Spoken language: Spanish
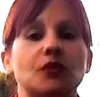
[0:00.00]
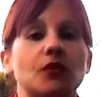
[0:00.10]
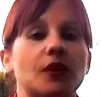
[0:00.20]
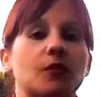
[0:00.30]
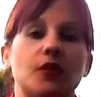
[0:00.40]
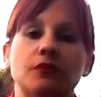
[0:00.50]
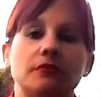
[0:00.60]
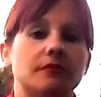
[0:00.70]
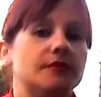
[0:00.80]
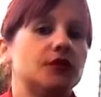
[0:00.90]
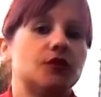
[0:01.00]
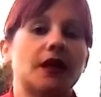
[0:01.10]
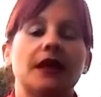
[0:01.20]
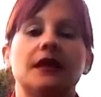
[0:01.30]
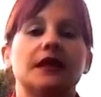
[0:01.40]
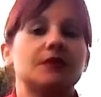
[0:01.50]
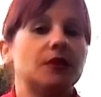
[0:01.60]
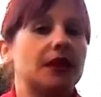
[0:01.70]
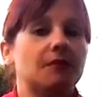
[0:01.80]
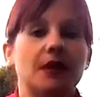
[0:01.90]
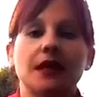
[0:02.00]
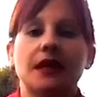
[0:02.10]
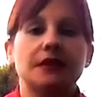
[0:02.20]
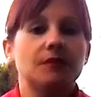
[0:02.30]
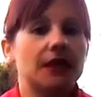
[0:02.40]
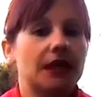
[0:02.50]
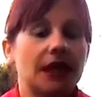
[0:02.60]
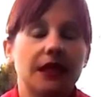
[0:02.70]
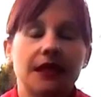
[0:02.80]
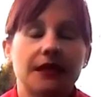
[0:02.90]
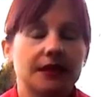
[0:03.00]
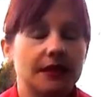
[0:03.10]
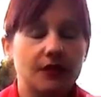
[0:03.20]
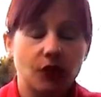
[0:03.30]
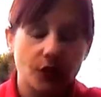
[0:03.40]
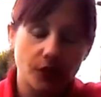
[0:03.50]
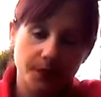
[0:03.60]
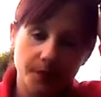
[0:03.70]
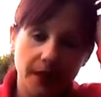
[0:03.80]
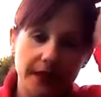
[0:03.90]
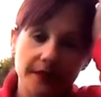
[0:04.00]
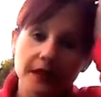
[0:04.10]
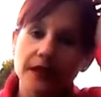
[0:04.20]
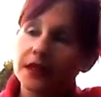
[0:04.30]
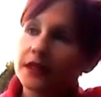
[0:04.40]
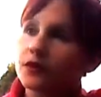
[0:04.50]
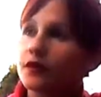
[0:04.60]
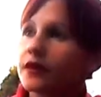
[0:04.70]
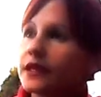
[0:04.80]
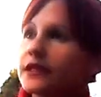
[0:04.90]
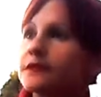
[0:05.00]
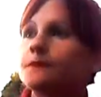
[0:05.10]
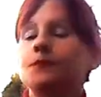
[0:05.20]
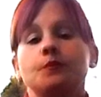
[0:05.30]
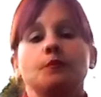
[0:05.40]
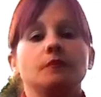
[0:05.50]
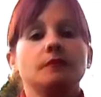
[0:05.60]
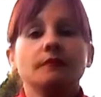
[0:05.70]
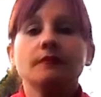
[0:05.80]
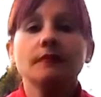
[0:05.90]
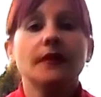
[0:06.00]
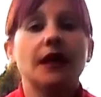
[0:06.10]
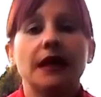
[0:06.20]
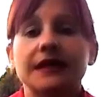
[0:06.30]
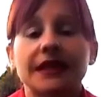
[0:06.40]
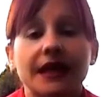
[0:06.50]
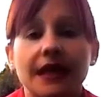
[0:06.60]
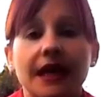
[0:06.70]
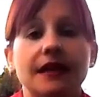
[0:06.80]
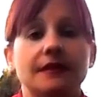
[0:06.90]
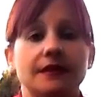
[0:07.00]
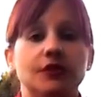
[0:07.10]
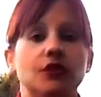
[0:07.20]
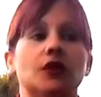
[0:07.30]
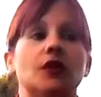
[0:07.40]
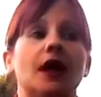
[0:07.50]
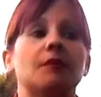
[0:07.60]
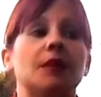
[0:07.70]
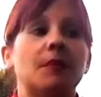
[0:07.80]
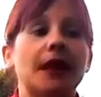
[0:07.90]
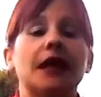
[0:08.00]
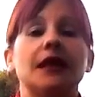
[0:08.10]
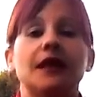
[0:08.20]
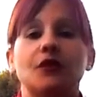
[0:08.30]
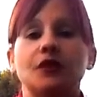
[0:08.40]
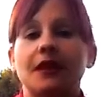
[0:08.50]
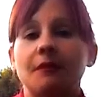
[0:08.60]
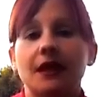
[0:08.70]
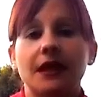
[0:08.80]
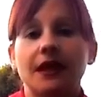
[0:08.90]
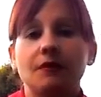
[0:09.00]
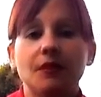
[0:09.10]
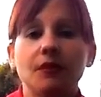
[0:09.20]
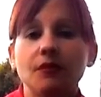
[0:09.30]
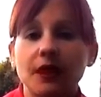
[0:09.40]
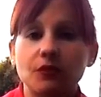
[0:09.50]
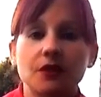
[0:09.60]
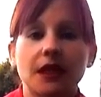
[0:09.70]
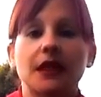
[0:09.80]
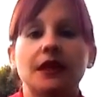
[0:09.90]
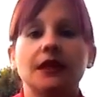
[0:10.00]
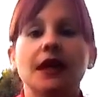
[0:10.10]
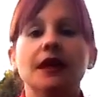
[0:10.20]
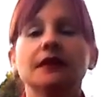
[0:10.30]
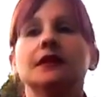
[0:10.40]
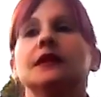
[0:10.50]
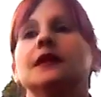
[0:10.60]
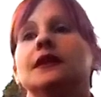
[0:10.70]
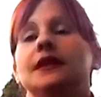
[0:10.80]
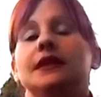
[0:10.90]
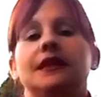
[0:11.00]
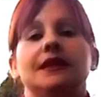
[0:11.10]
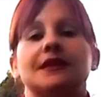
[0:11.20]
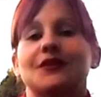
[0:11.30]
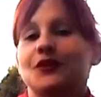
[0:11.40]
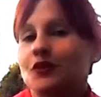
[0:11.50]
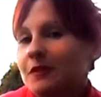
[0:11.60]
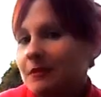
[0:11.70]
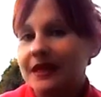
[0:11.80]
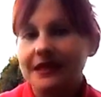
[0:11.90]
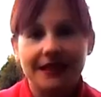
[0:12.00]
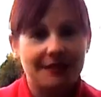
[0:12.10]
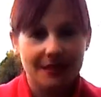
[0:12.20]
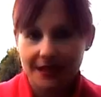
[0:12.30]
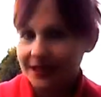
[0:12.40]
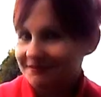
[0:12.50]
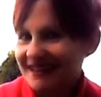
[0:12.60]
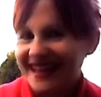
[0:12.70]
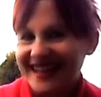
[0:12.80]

a tu cuerpo mm, nutrientes, vitaminas, minerales, de todo, ¿vale? Entonces es genial. Yo a mi peque le doy también en el bibi una cucharadita y se lo toma espléndidamente.